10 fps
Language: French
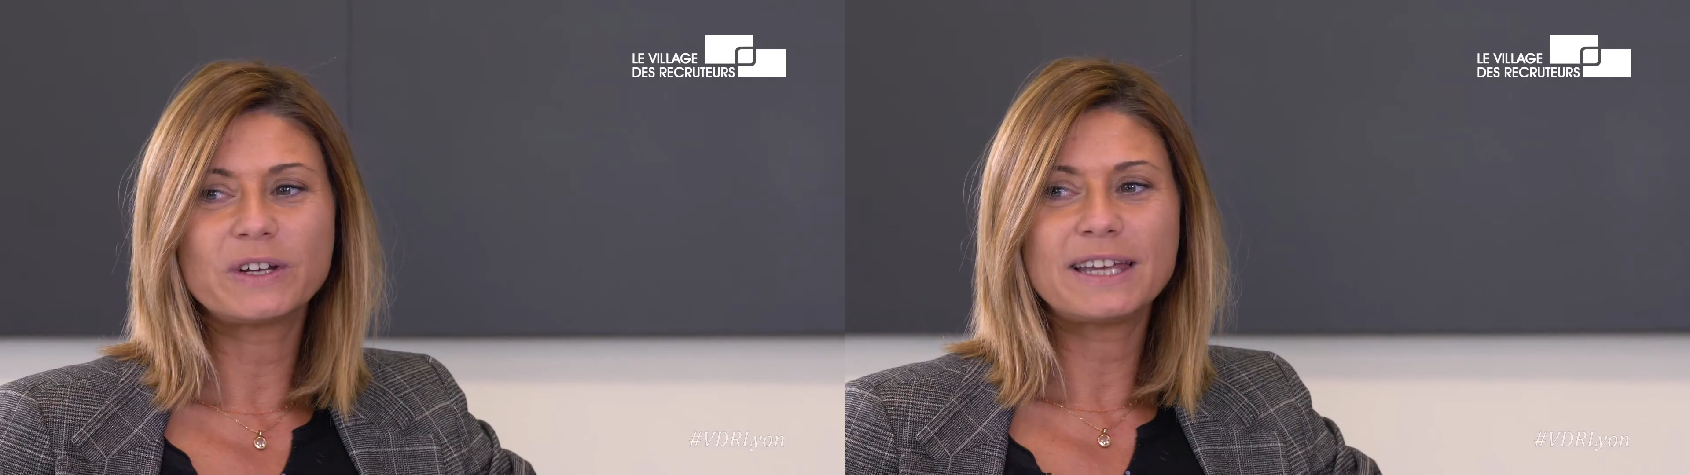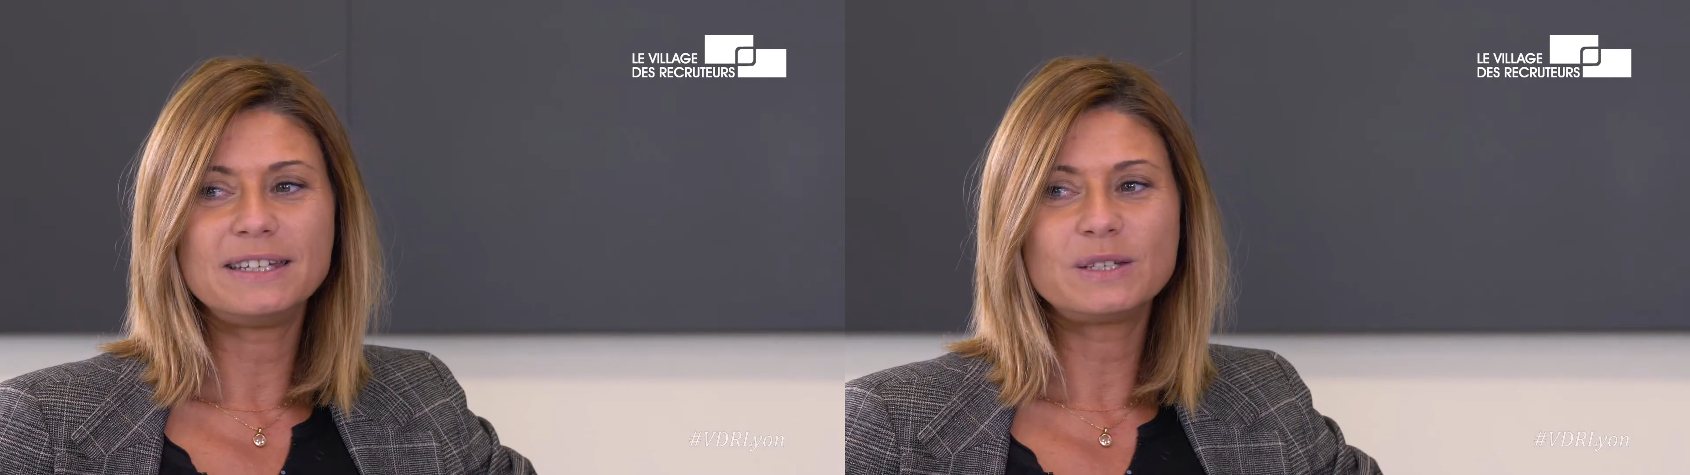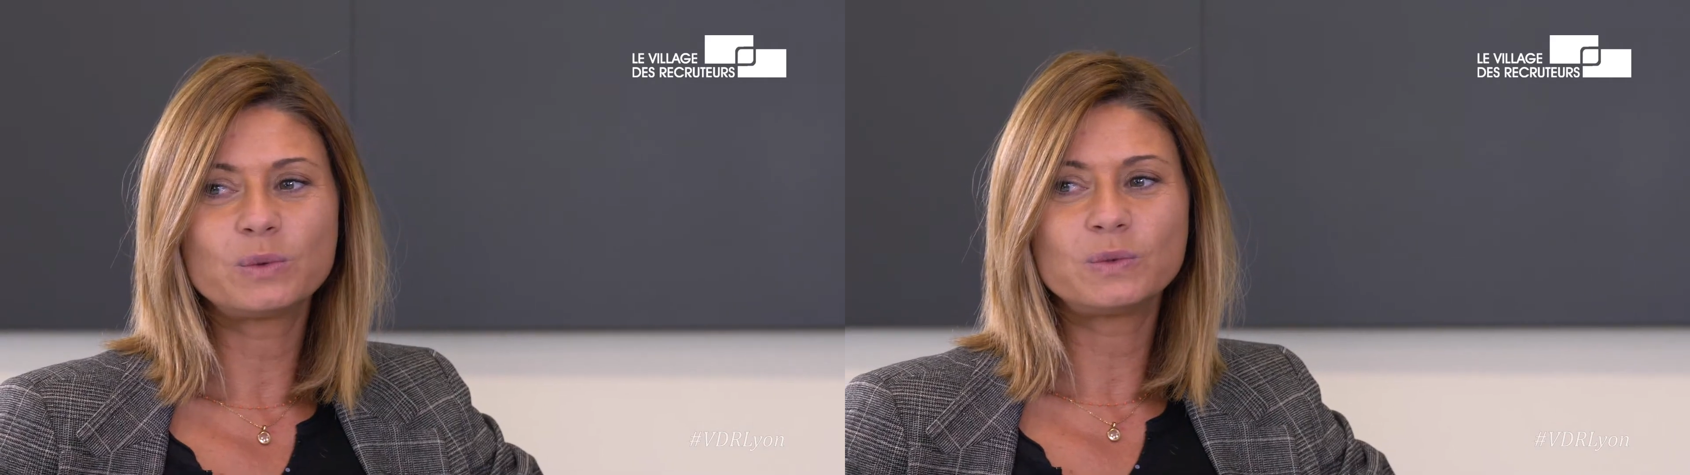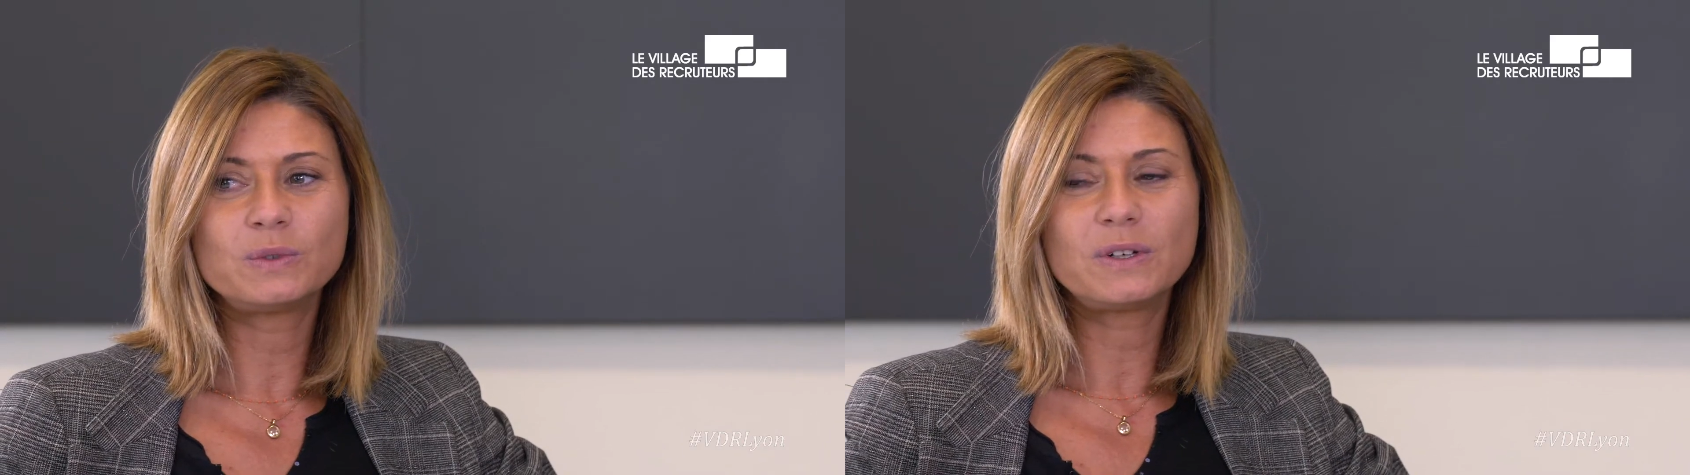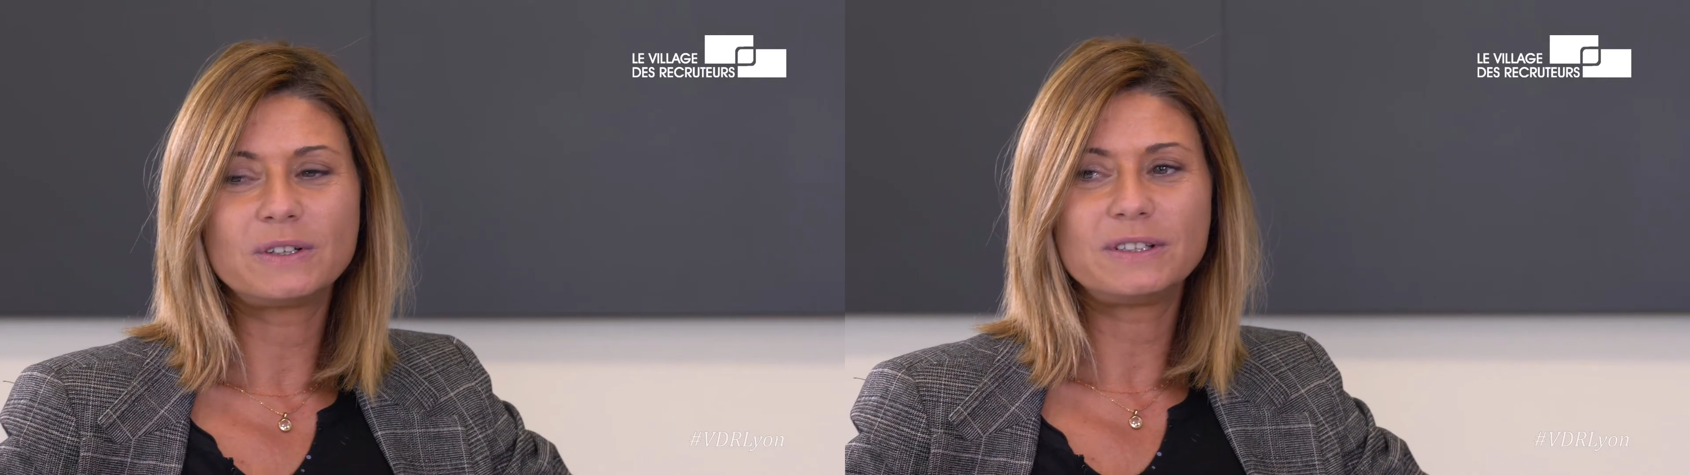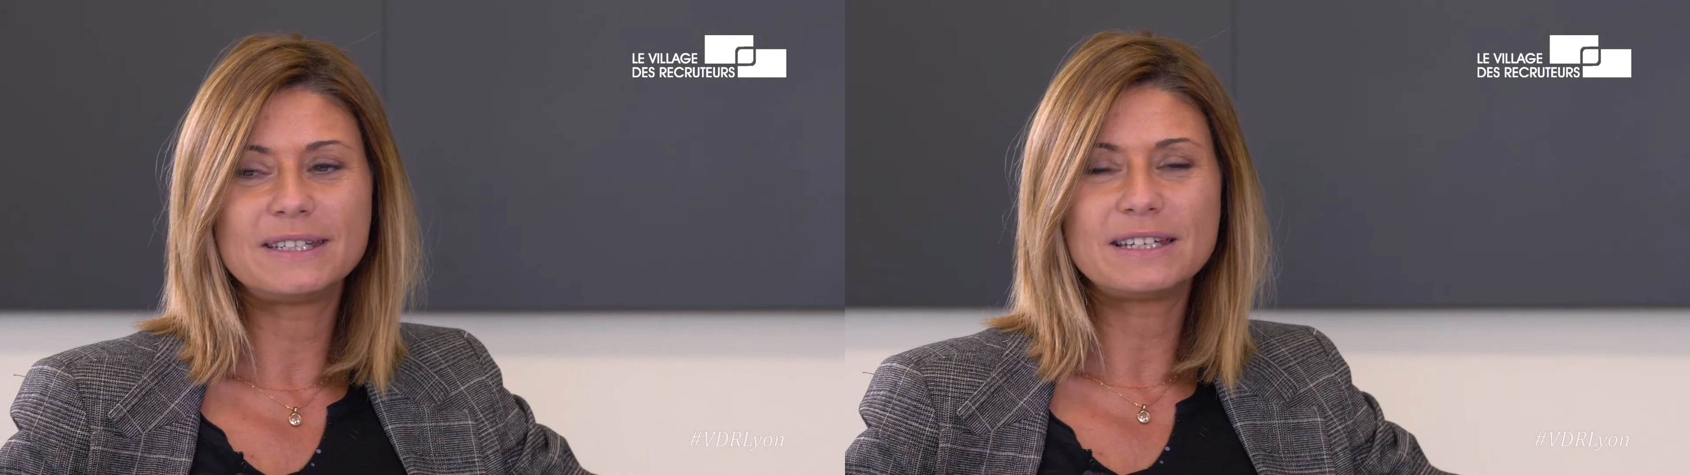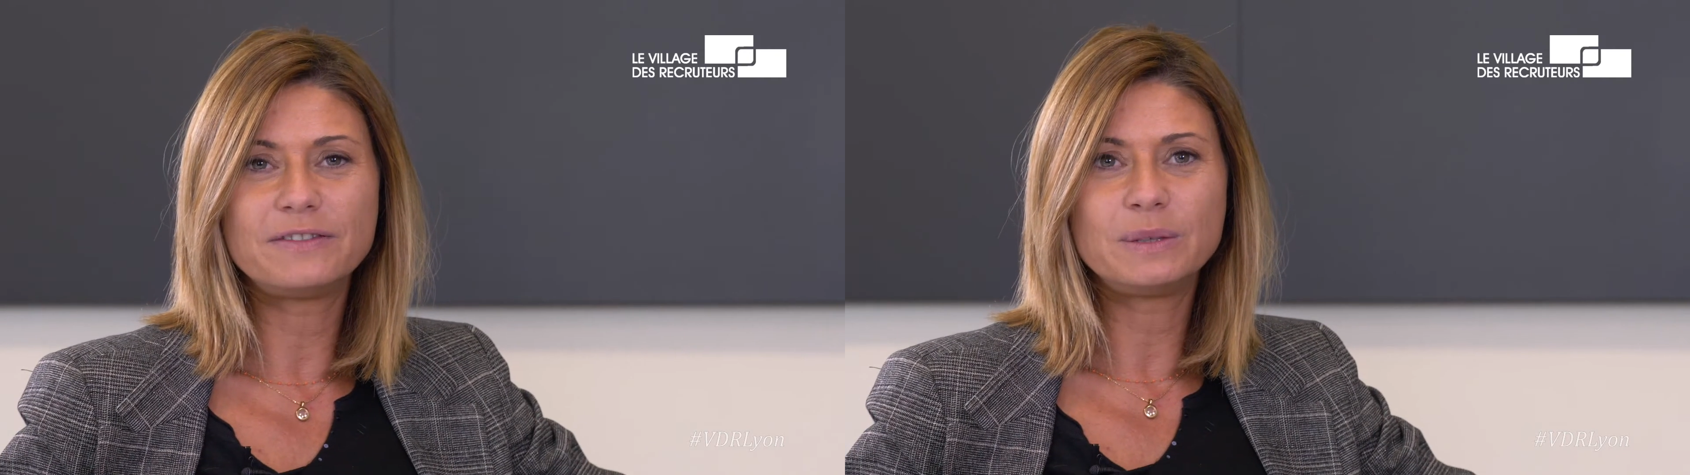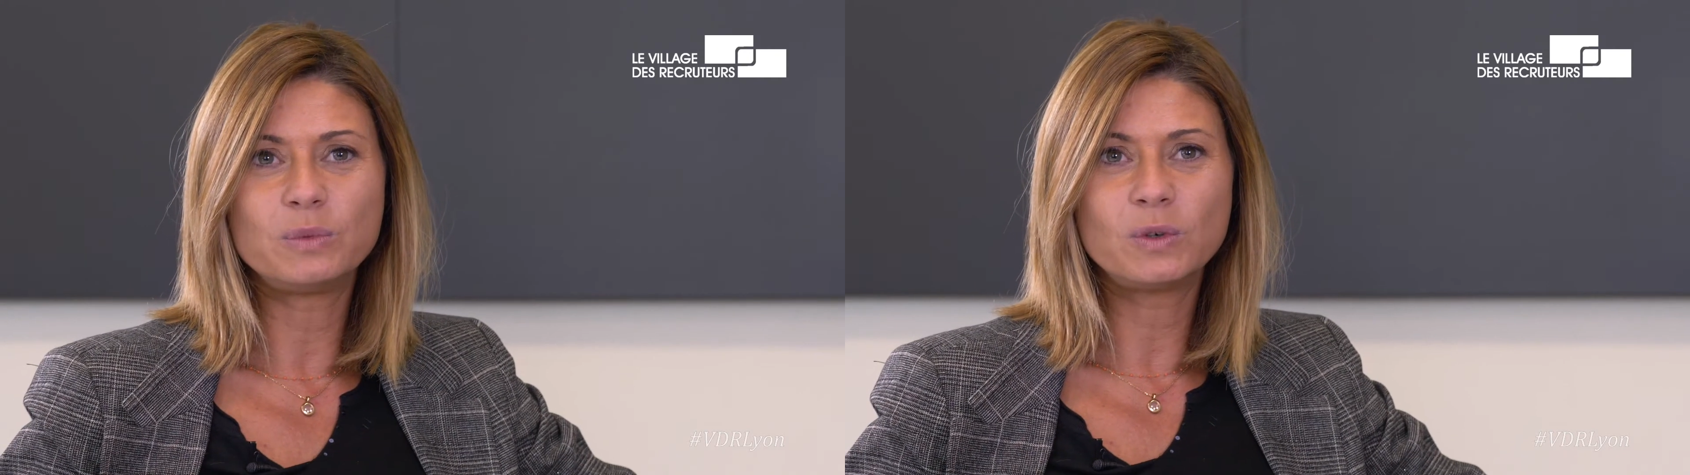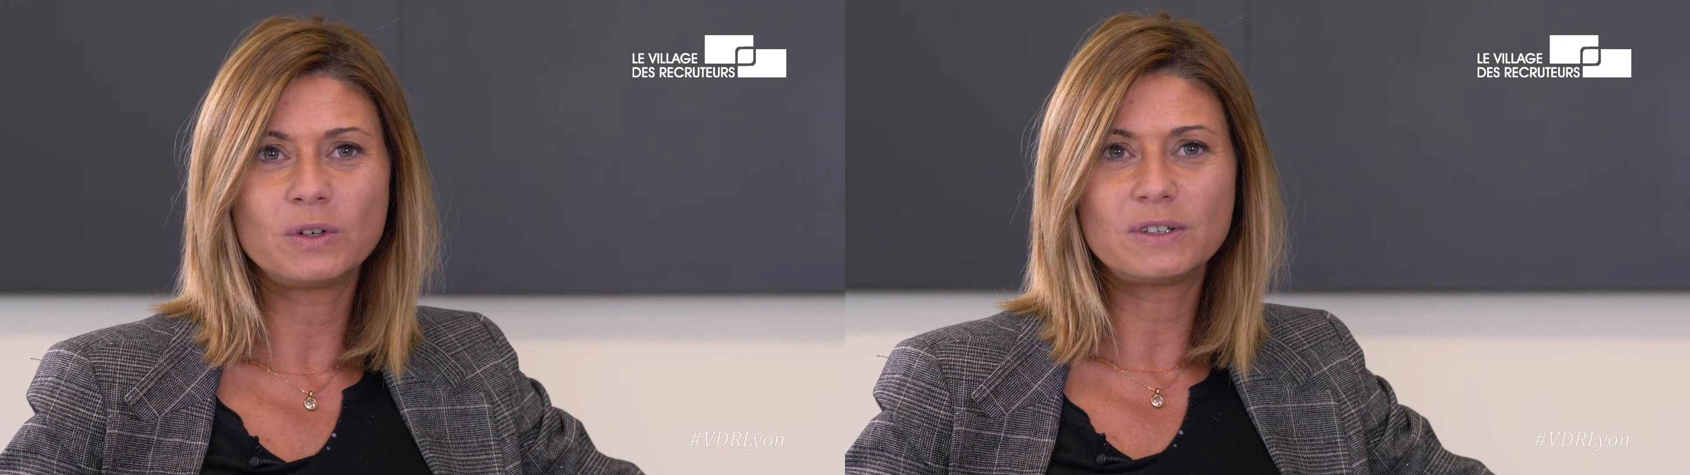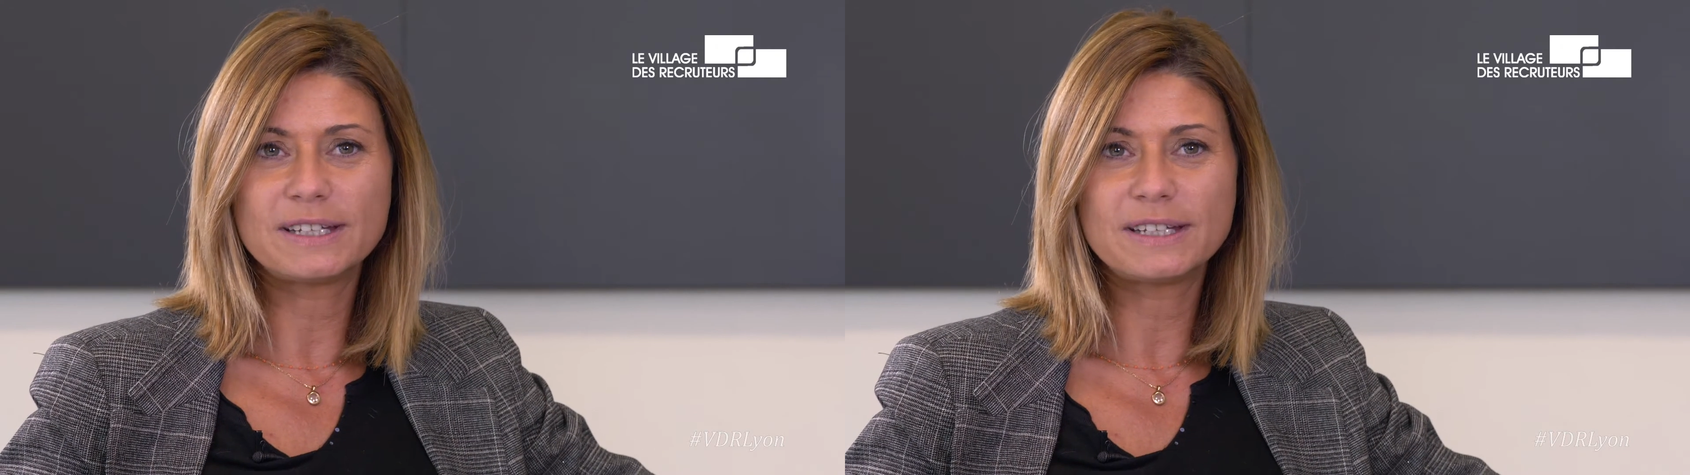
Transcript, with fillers: organisons euh, des événements euh,